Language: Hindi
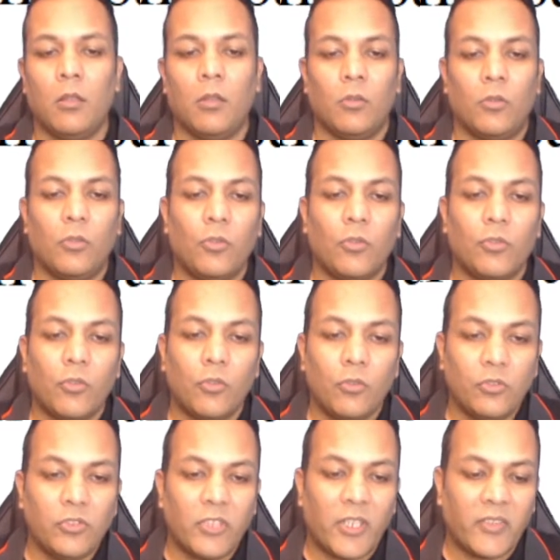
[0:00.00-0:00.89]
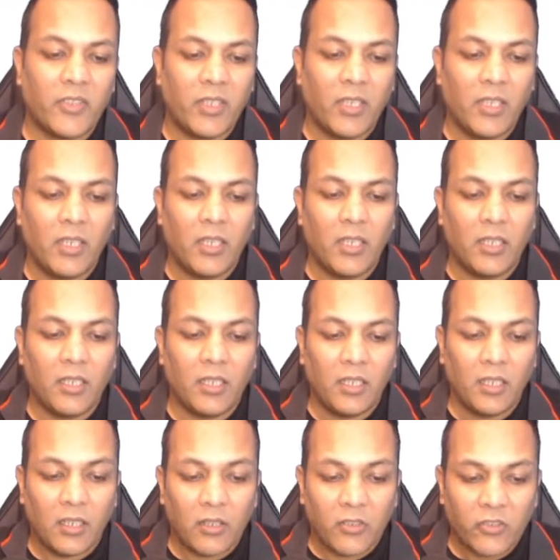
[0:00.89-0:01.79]
तो दोस्तों जैसे
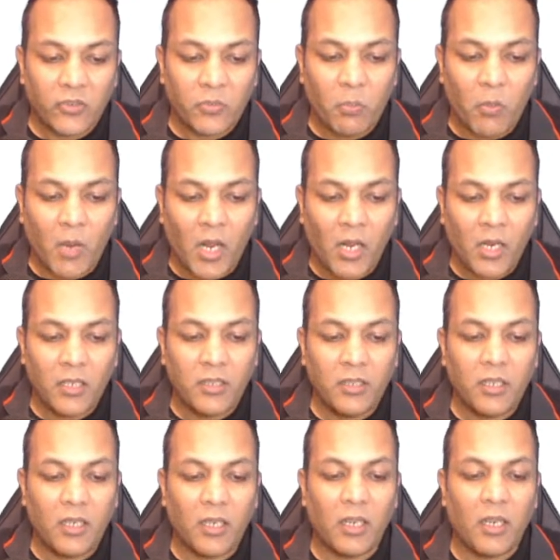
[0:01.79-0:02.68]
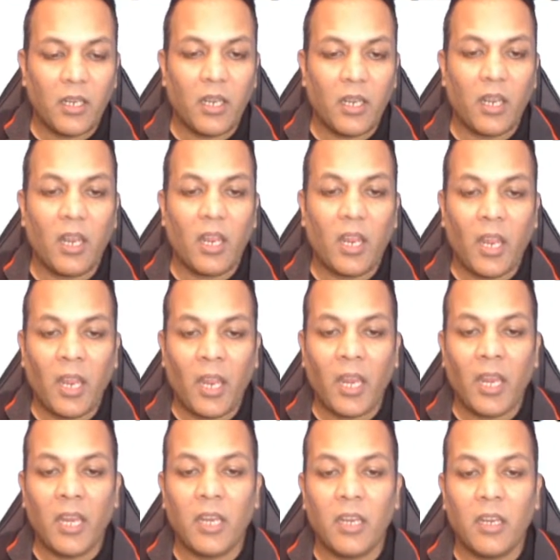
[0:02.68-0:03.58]
स्मार्ट
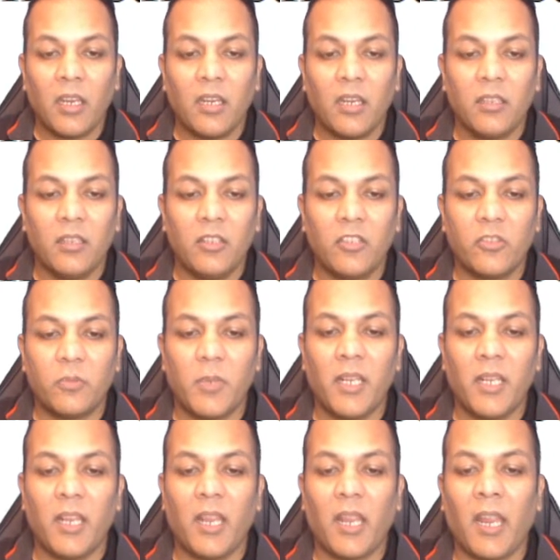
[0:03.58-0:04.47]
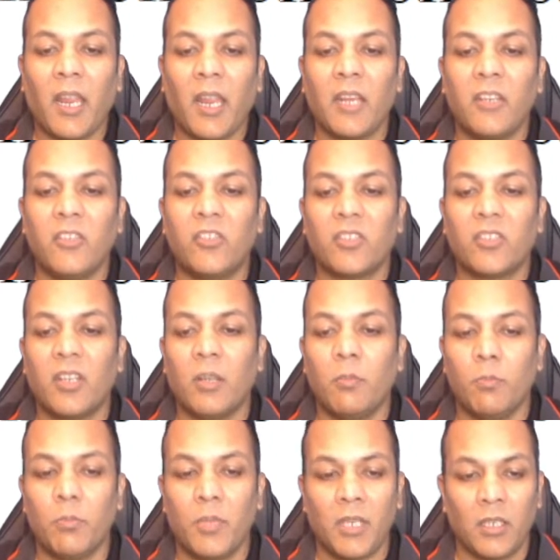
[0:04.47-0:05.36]
डिस्प्ले एड्स
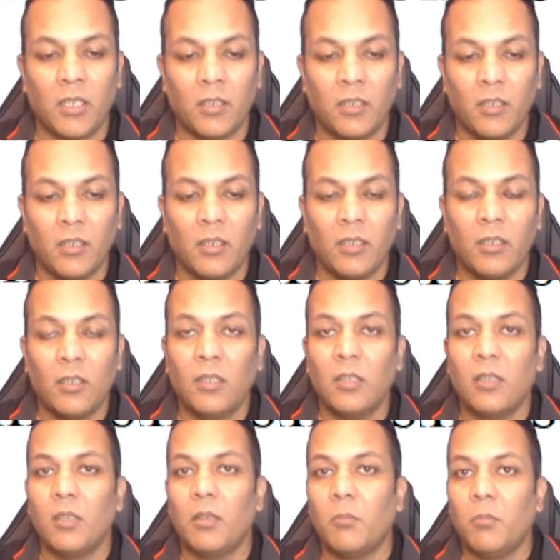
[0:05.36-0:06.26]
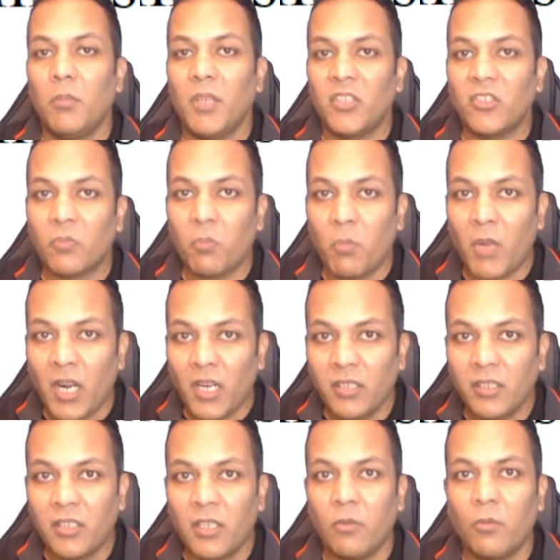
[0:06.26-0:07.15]
कैंपेन में
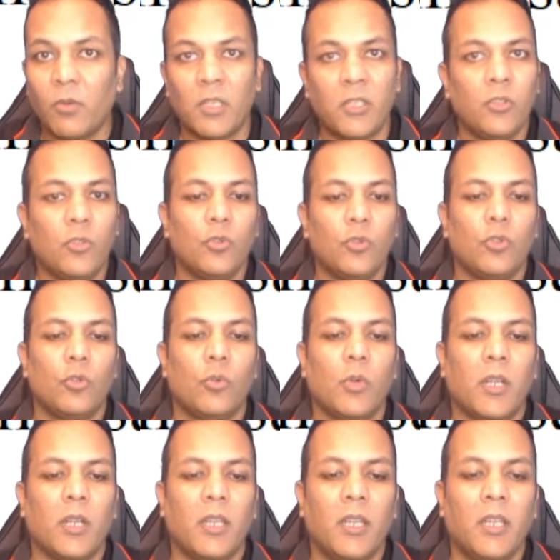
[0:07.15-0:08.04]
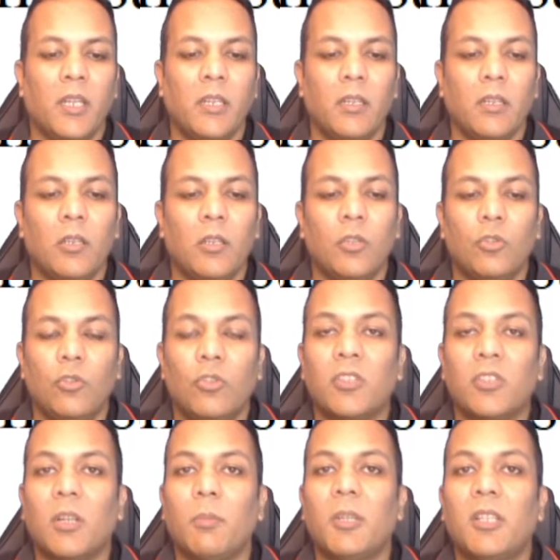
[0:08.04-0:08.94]
स्मार्ट का वर्ड यूज़ हुआ है तो
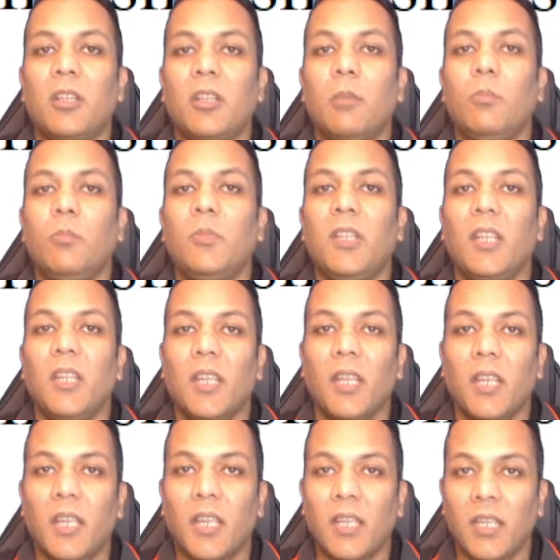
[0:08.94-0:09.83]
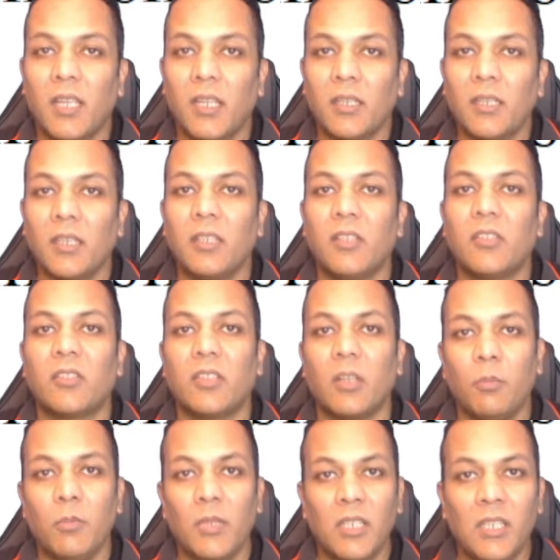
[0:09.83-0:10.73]
इसका मतलब ये है
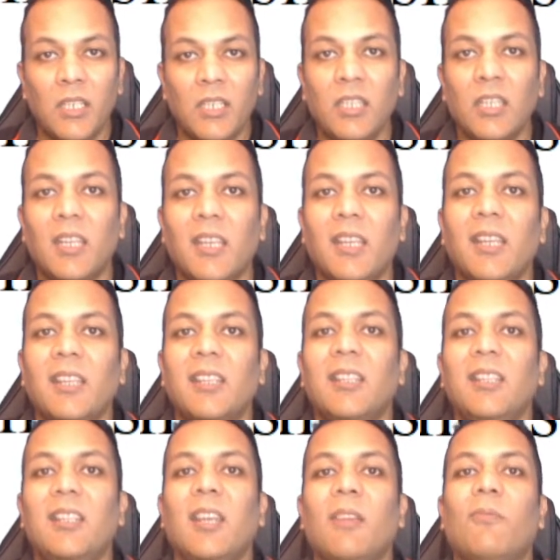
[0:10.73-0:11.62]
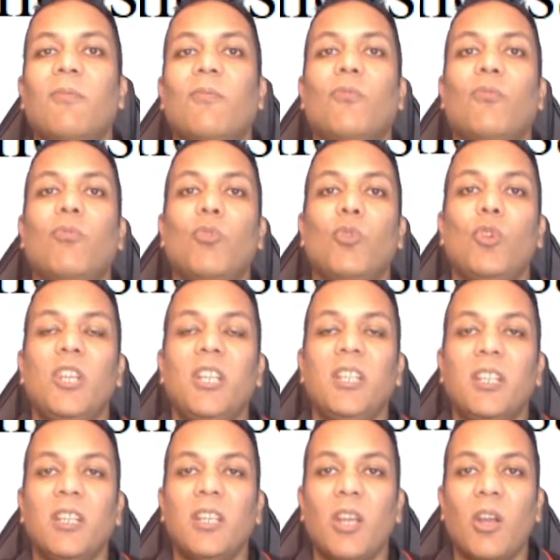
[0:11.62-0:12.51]
इसका मीनिंग ये है कि ये
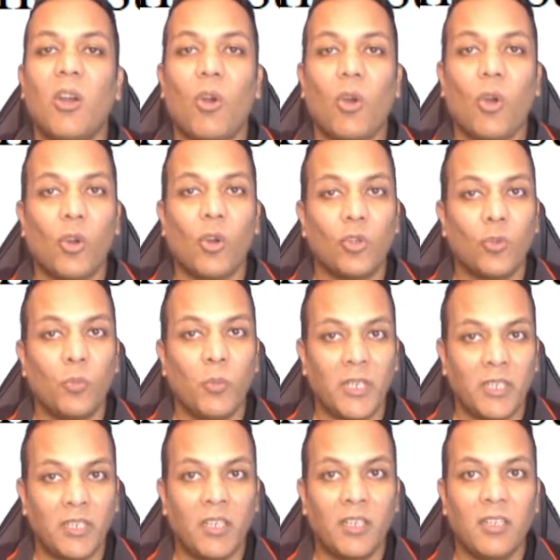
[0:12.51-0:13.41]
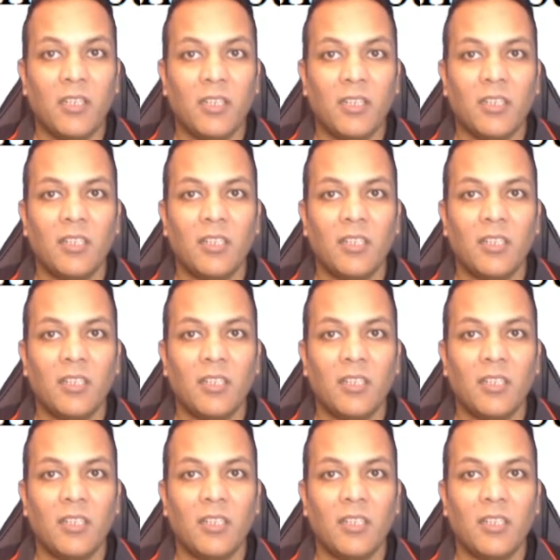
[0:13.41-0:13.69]
फुली ऑटोमेटेड